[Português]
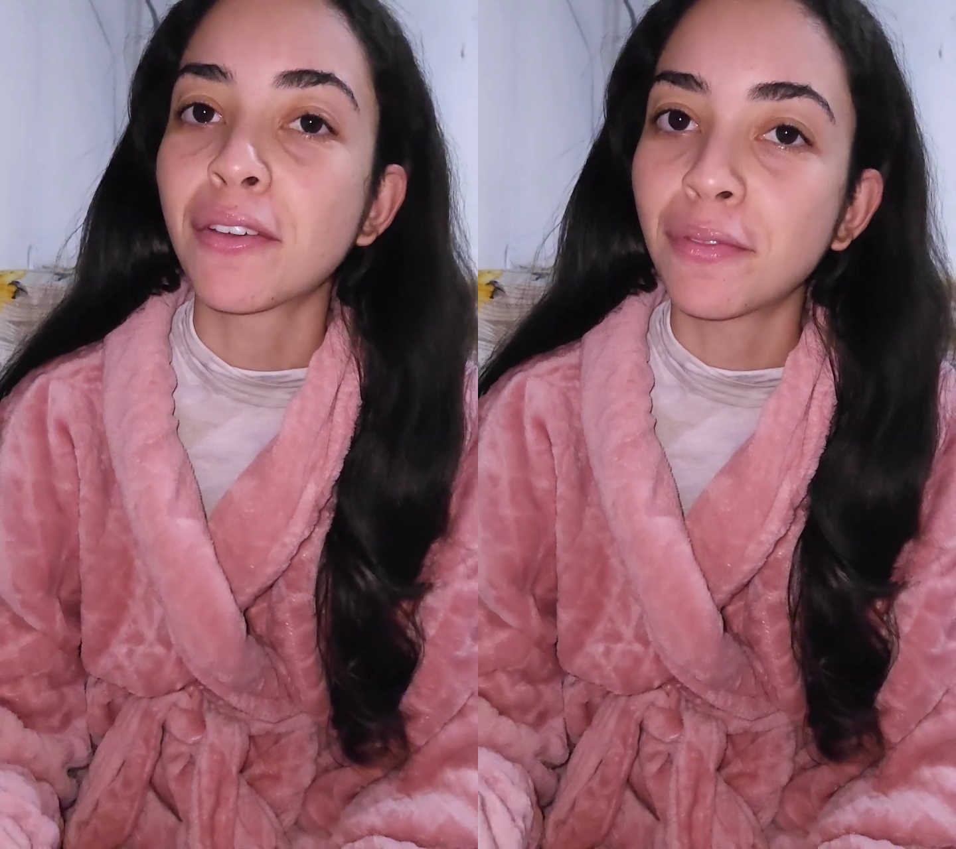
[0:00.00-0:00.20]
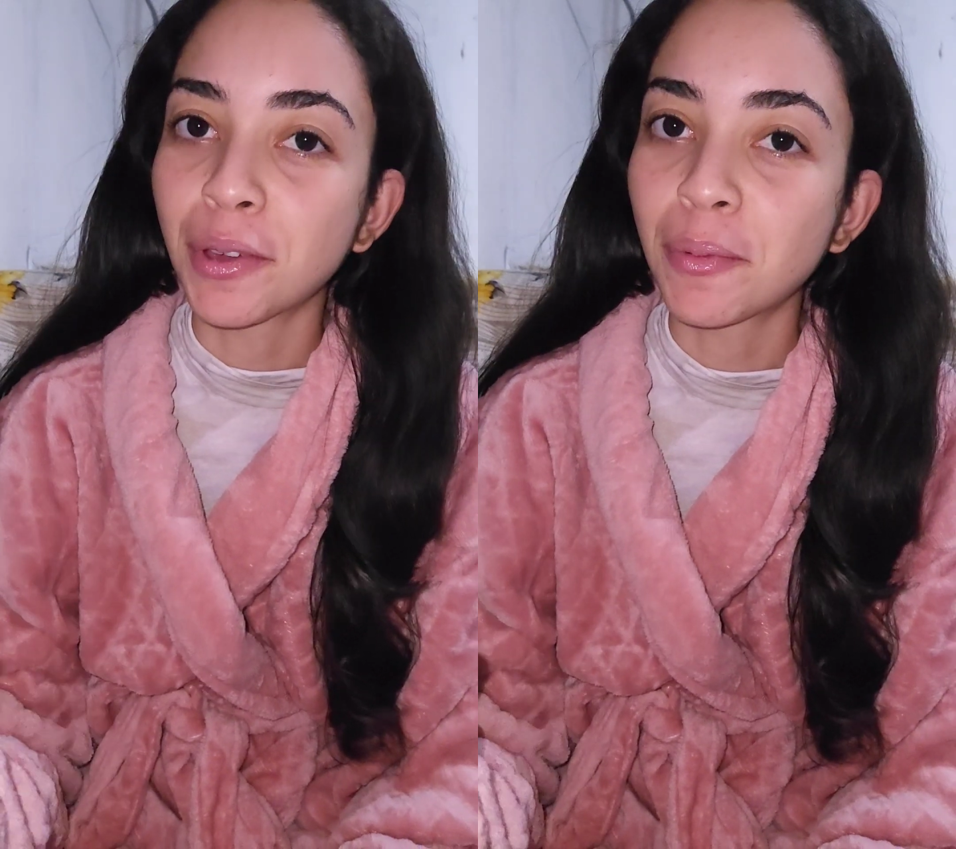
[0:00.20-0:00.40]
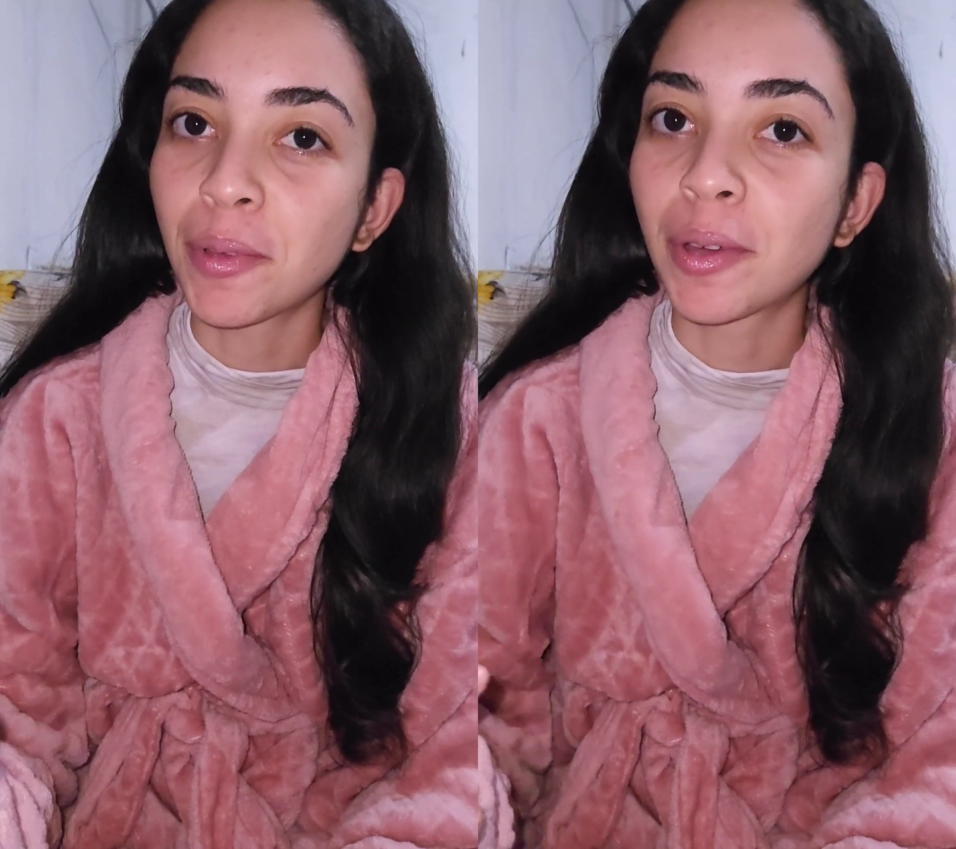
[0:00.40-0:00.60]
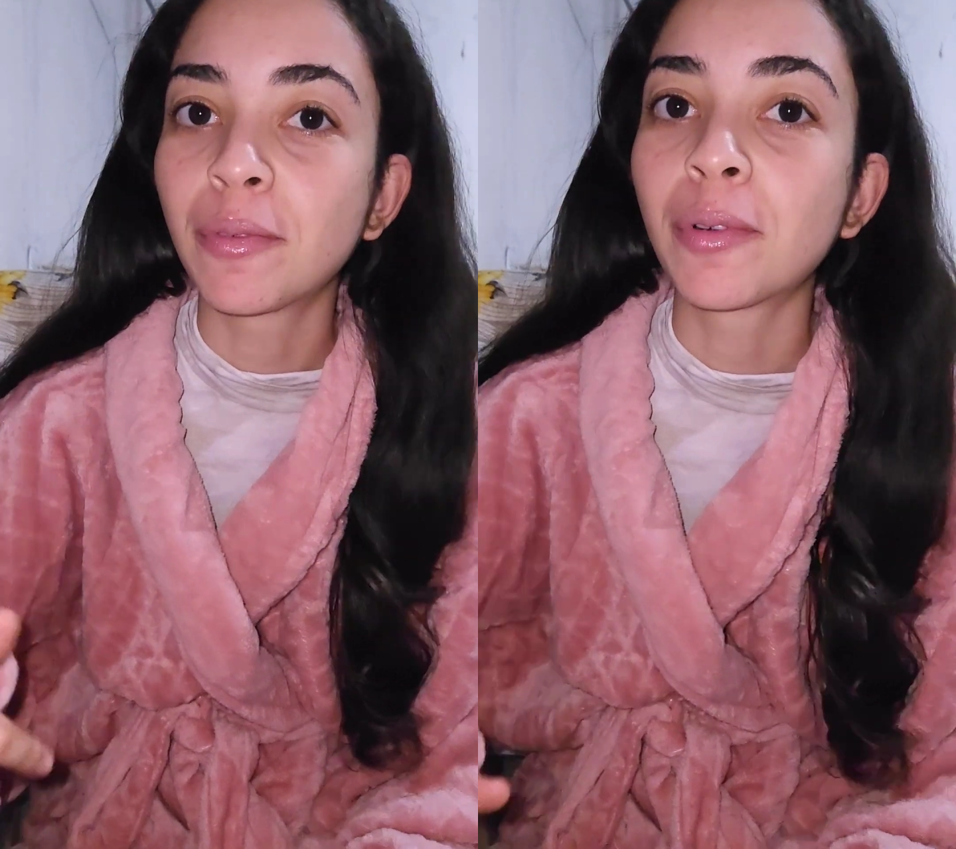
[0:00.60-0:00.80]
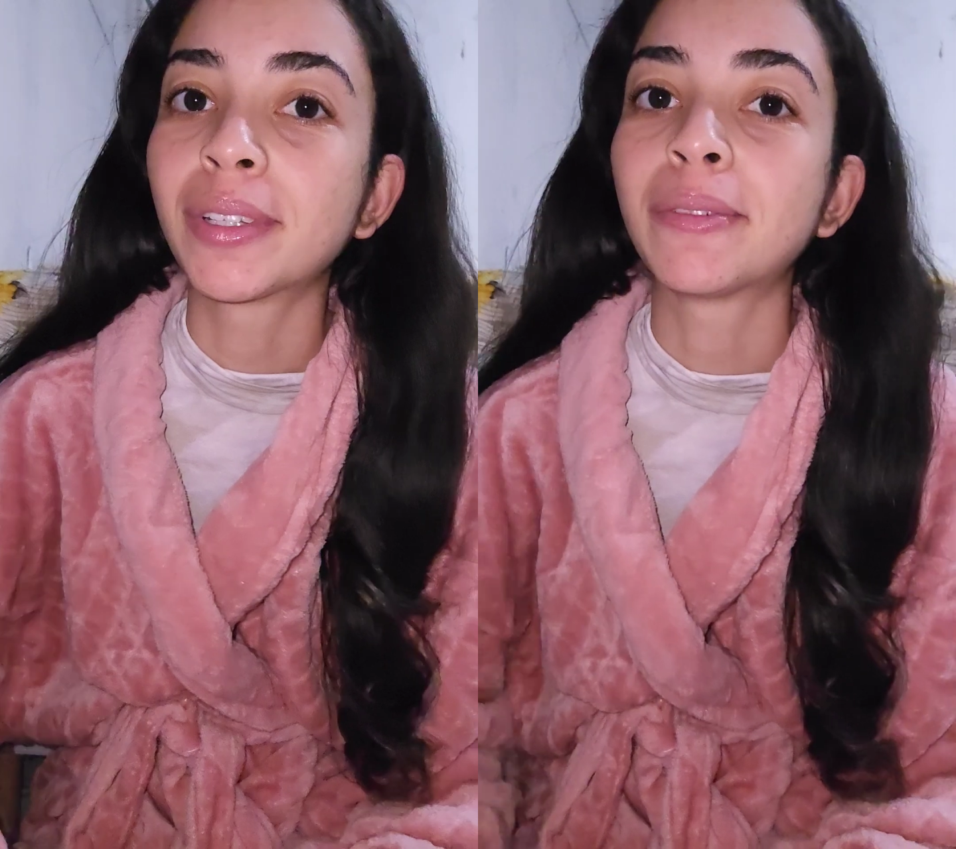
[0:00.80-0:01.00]
Vem comigo que eu
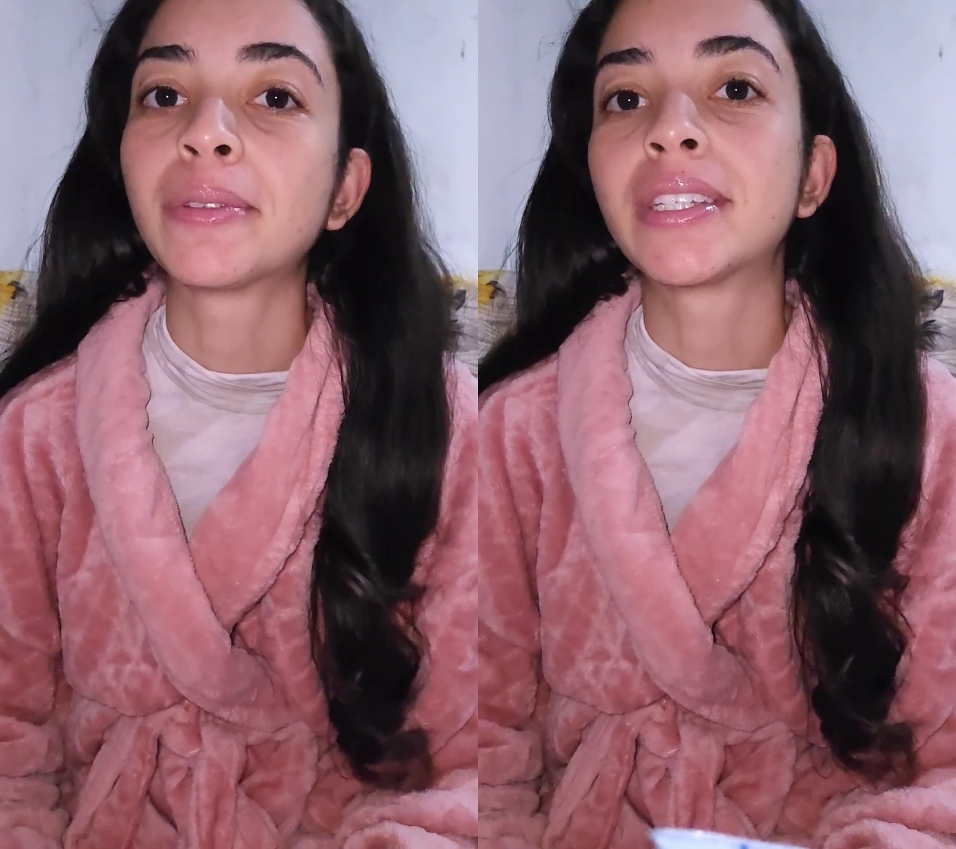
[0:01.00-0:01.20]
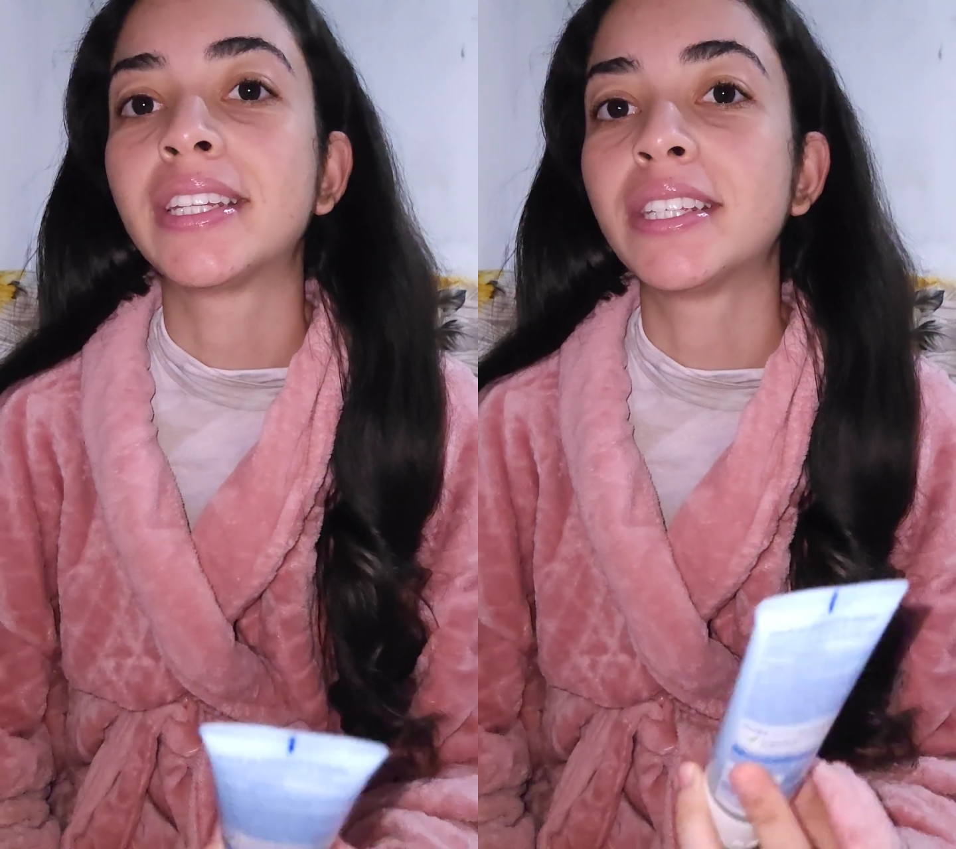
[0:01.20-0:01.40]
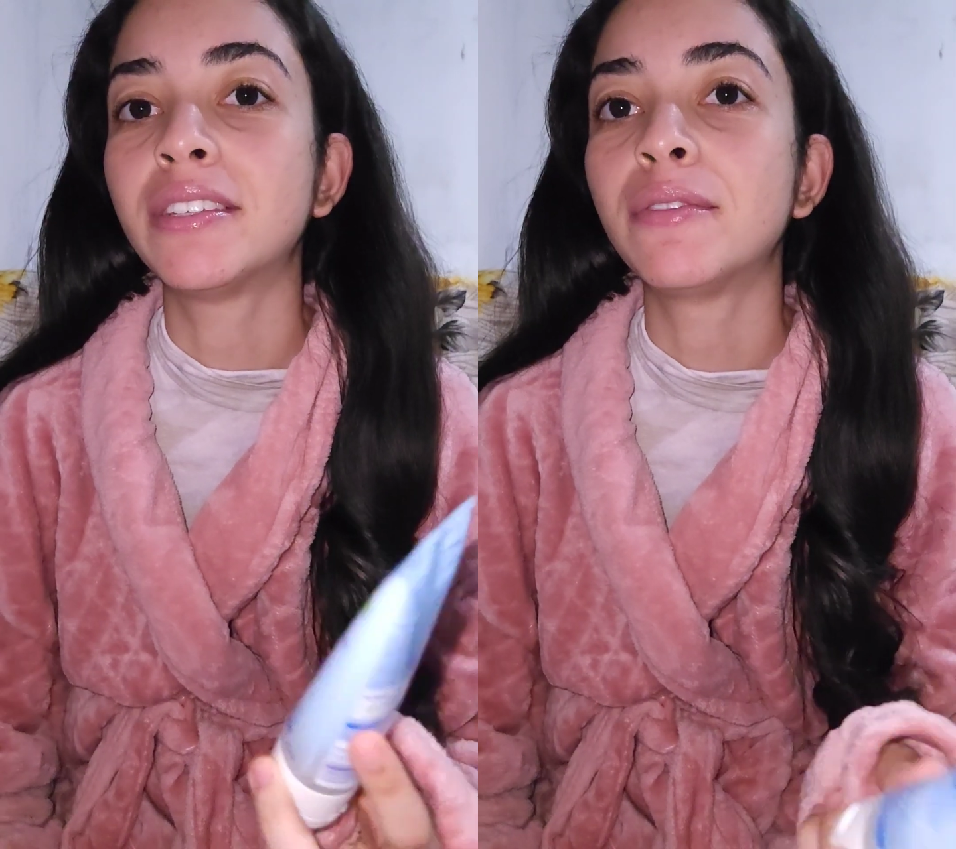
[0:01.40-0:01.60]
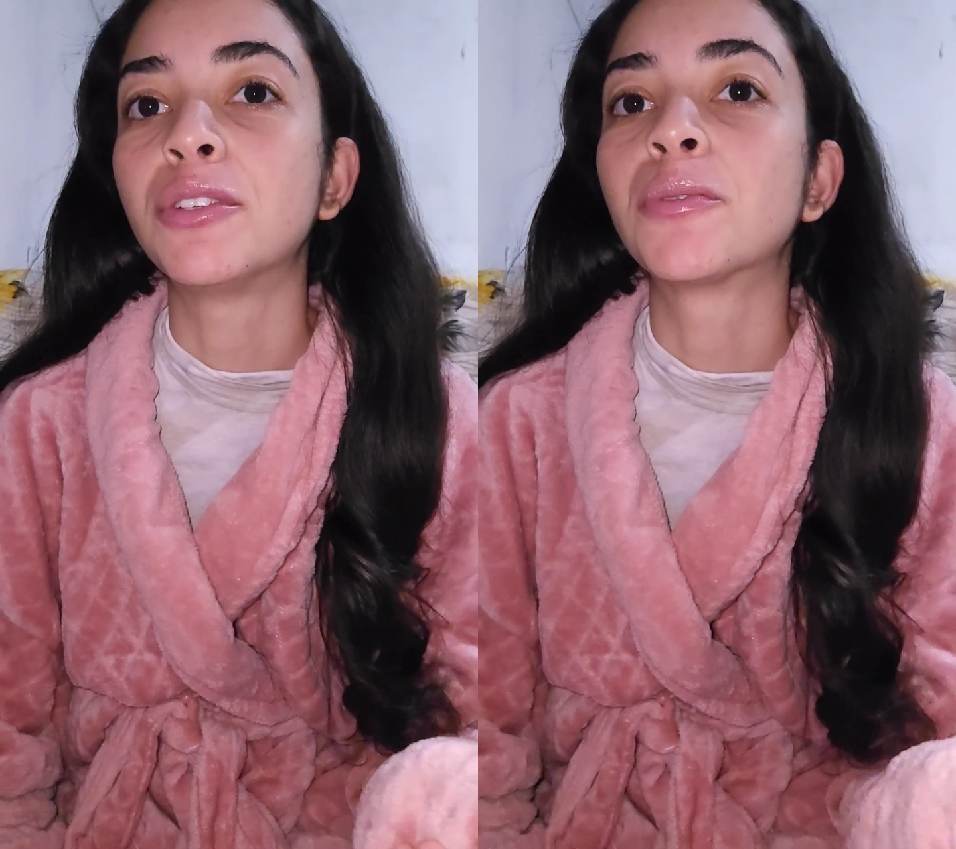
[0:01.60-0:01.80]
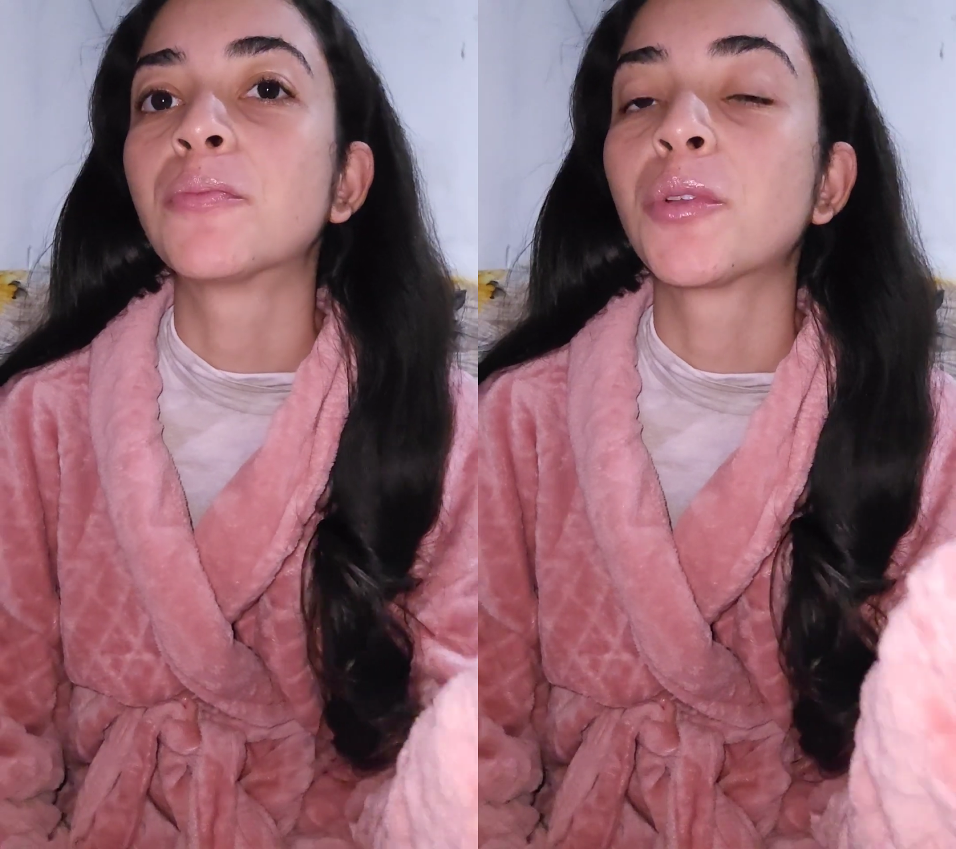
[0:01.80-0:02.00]
vou contar para você nesse
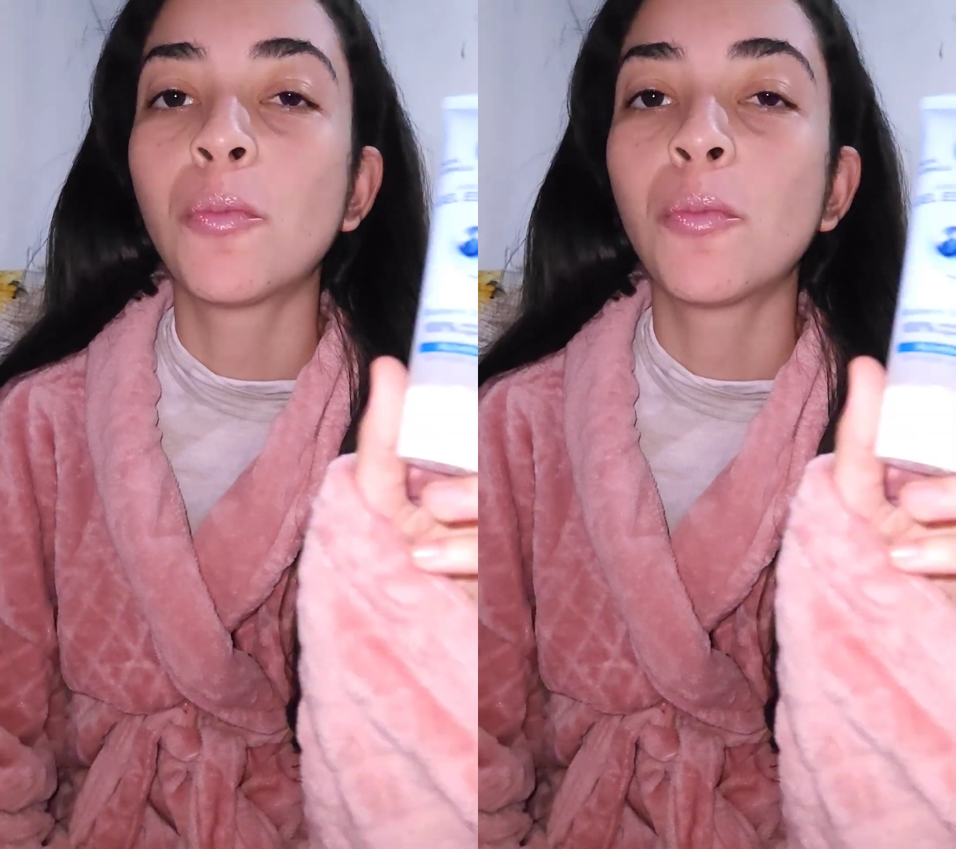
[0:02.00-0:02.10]
vídeo.